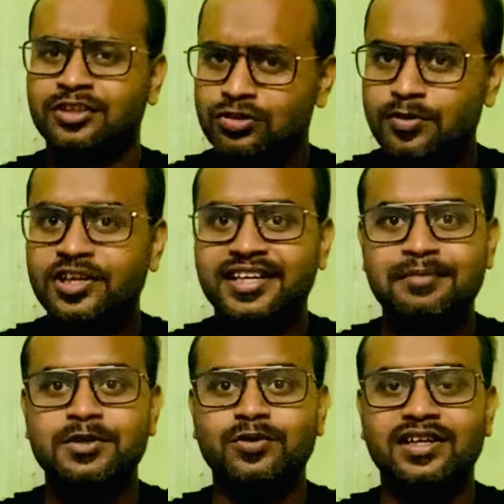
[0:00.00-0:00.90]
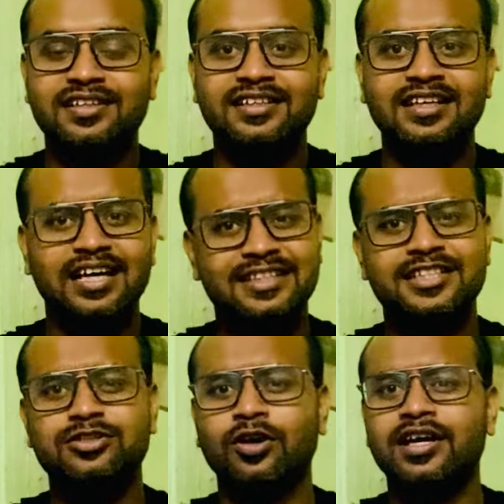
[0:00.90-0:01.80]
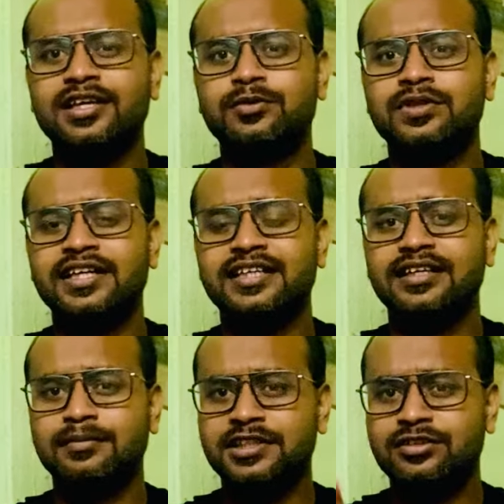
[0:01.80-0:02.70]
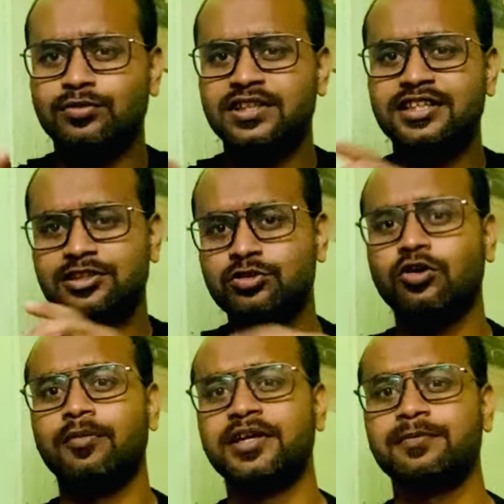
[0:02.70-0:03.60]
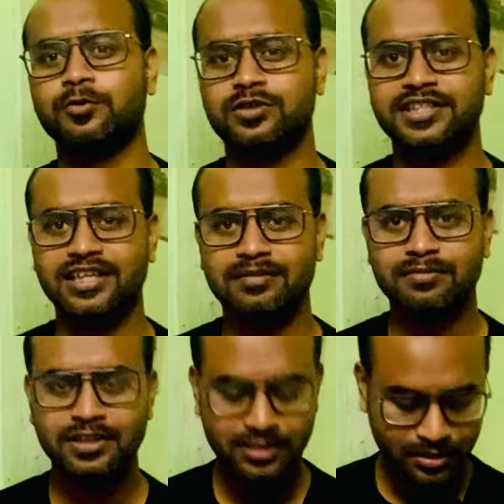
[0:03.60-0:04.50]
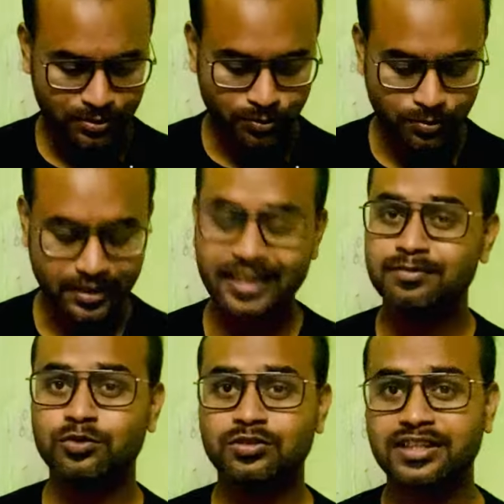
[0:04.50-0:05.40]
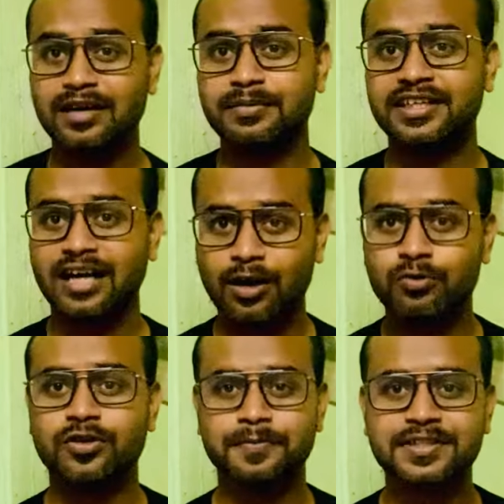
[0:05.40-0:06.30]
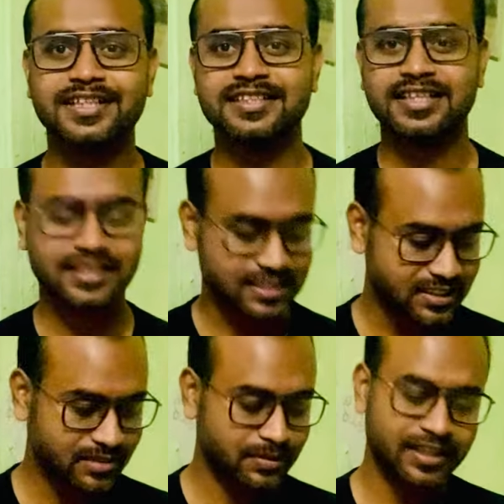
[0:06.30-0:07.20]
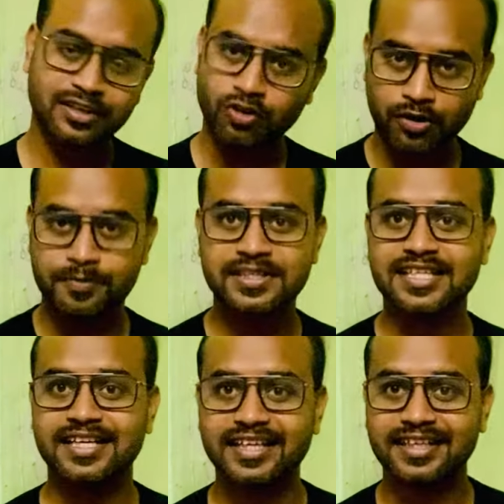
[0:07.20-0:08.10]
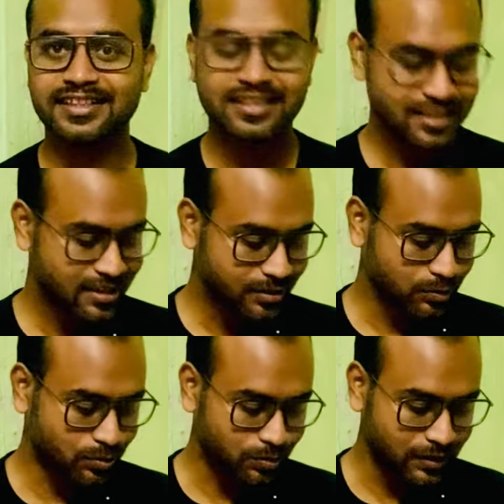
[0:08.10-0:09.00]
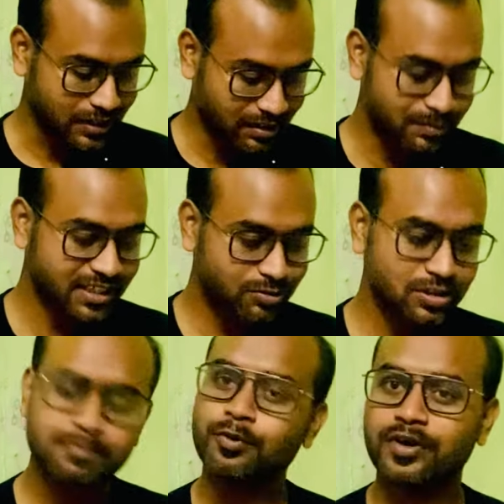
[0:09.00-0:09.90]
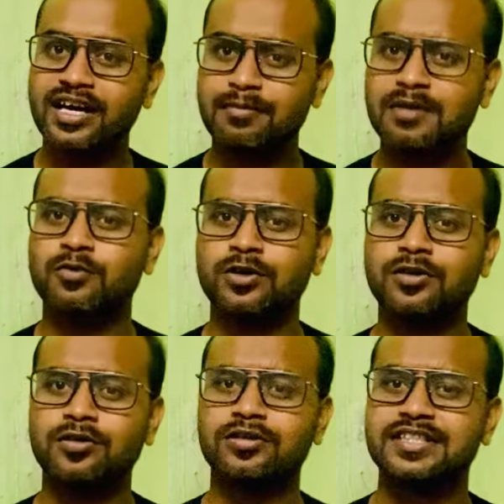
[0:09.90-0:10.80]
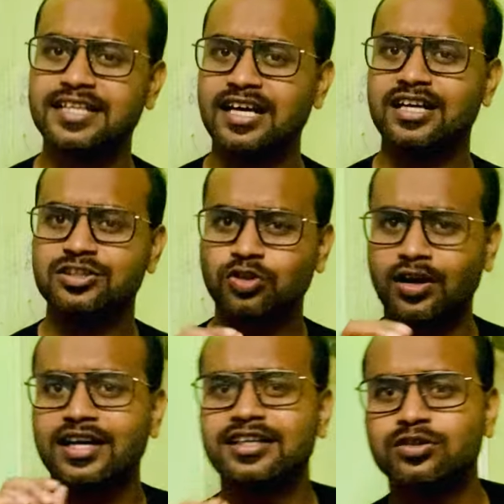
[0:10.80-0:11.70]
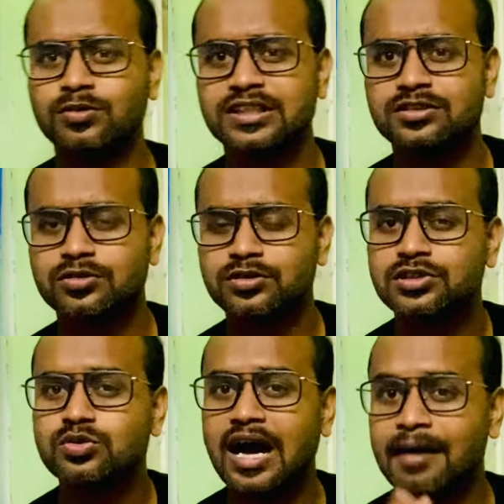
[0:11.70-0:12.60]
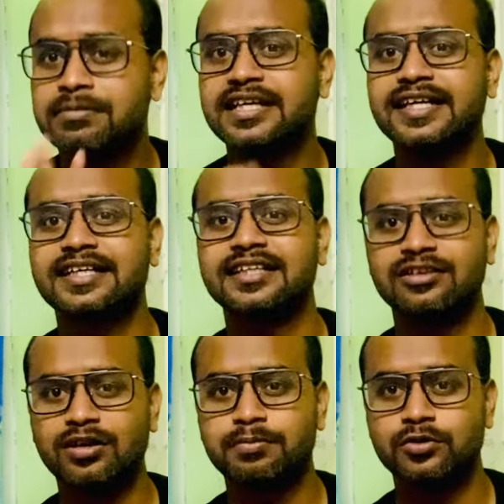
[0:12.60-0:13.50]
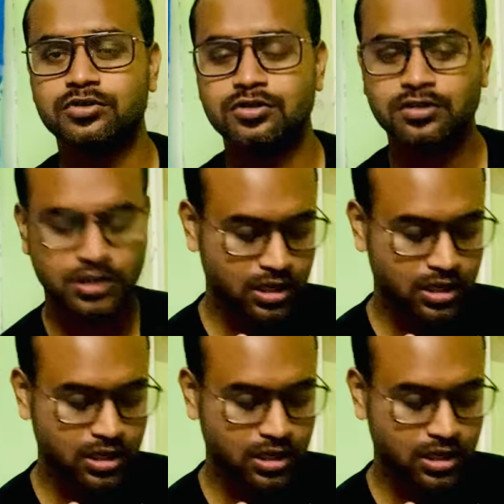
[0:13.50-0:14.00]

গুড মর্নিং এভরিওয়ান আজকে সকালে উঠেই আমি তোমাদের কিছু কমেন্ট পড়ছিলাম তো এই মুহূর্তে আমি আউট অফ স্টেশনে আছি মানে অফিসে নেই তো কমেন্টগুলি পড়ে আমার মনে হলো যে না সকালে তোমাদের জন্য কিছু আপডেট একটা দেওয়া প্রয়োজন